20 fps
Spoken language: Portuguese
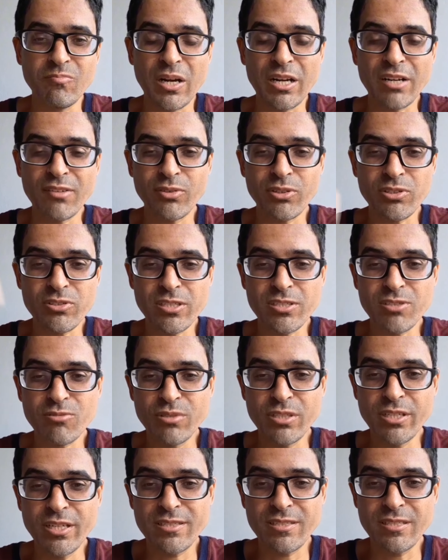para vocês
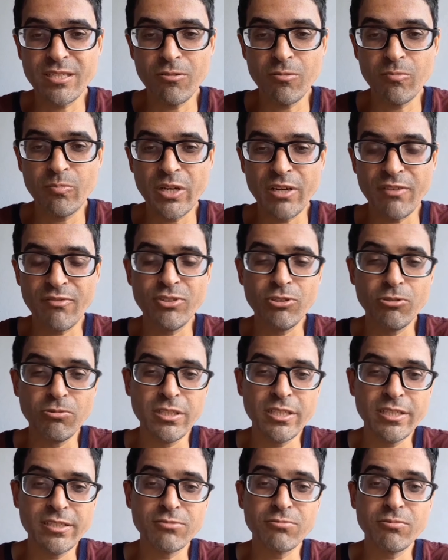conhecer o
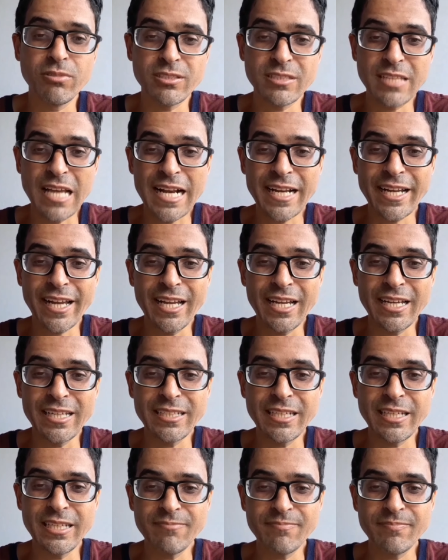perfil dele no
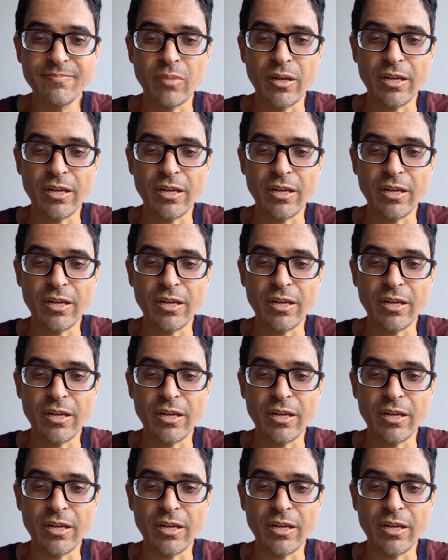Instagram, né?